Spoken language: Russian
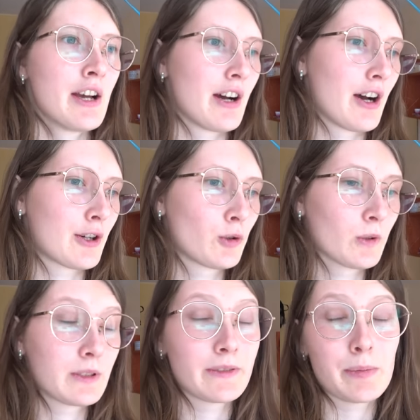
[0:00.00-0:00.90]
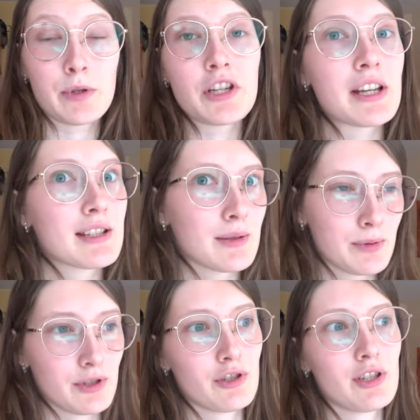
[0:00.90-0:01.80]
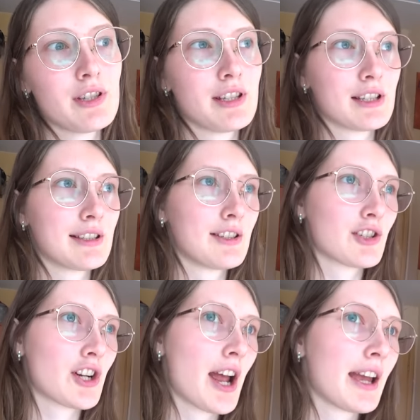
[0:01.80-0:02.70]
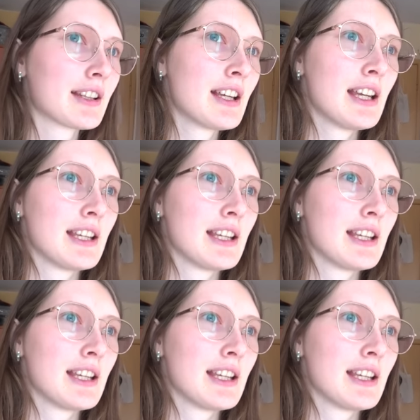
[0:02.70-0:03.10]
А, кто-то вообще с общежития съезжает,